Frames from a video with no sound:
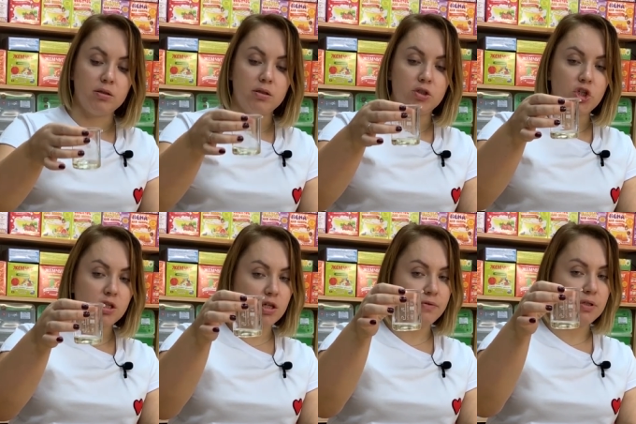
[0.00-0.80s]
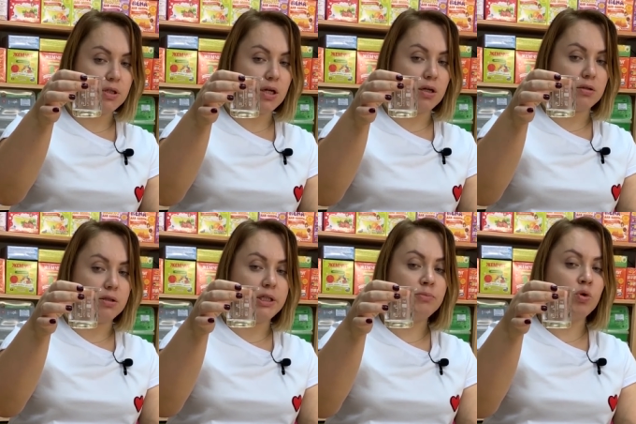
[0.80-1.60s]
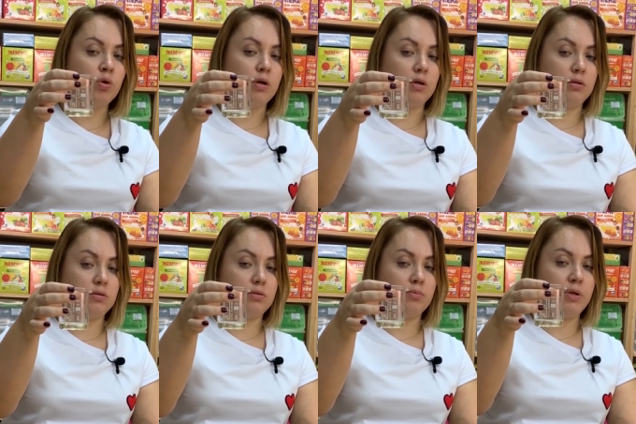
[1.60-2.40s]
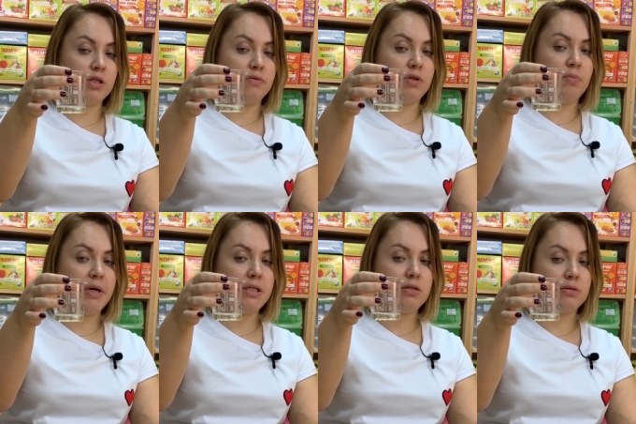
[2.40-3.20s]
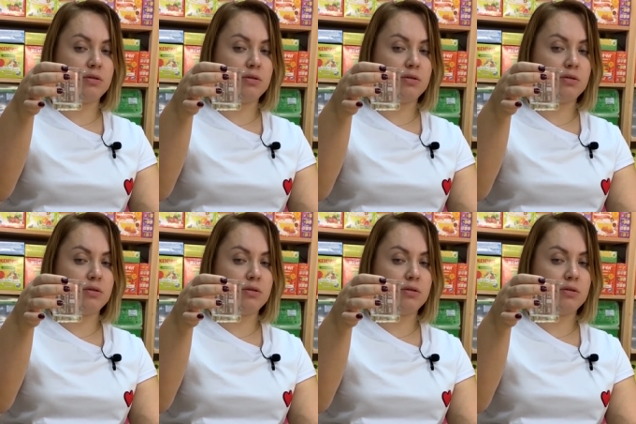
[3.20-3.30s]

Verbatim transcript: Сейчас я взяла немного базовых масел,